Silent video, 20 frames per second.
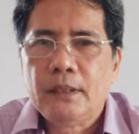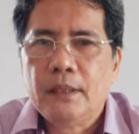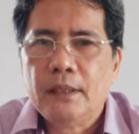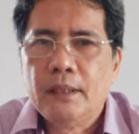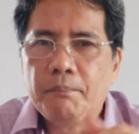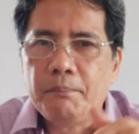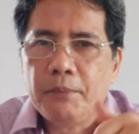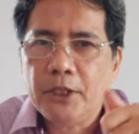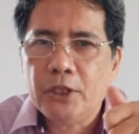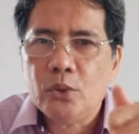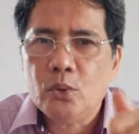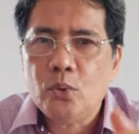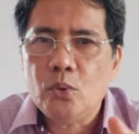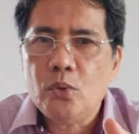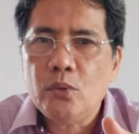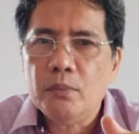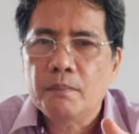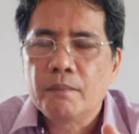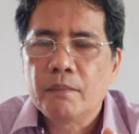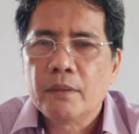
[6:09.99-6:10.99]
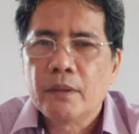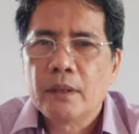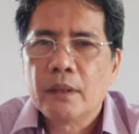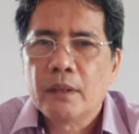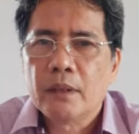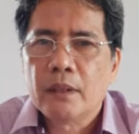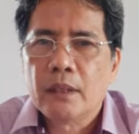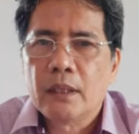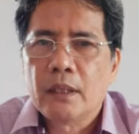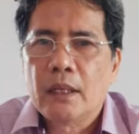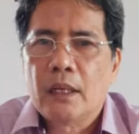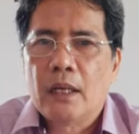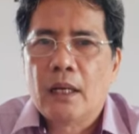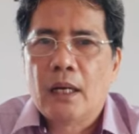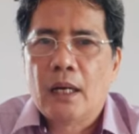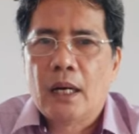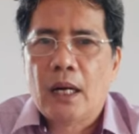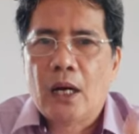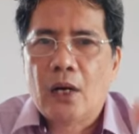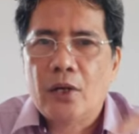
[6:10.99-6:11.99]
Number two,
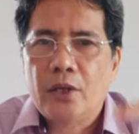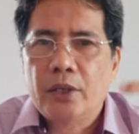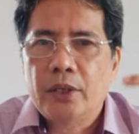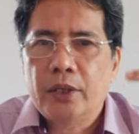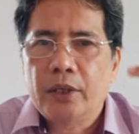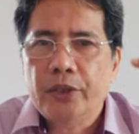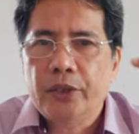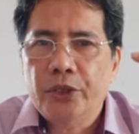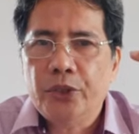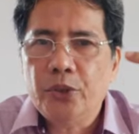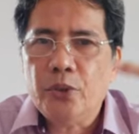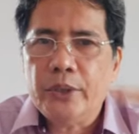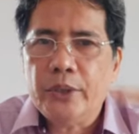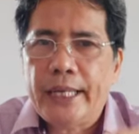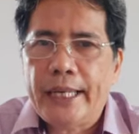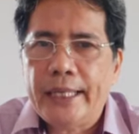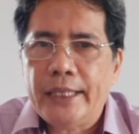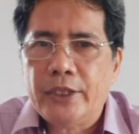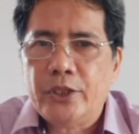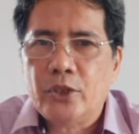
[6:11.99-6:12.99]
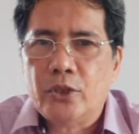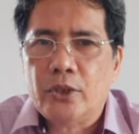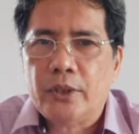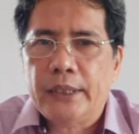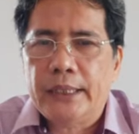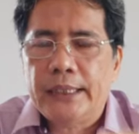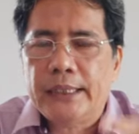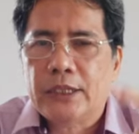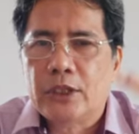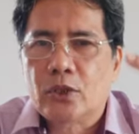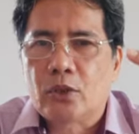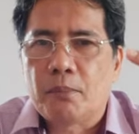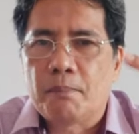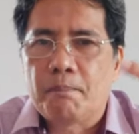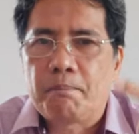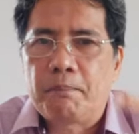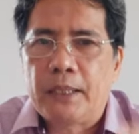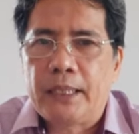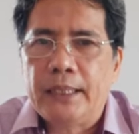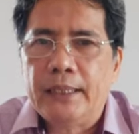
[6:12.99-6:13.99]
our new nature is
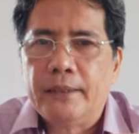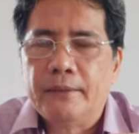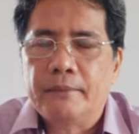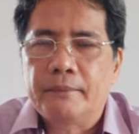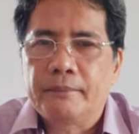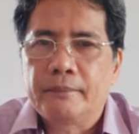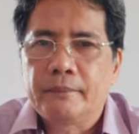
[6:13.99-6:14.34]
complete.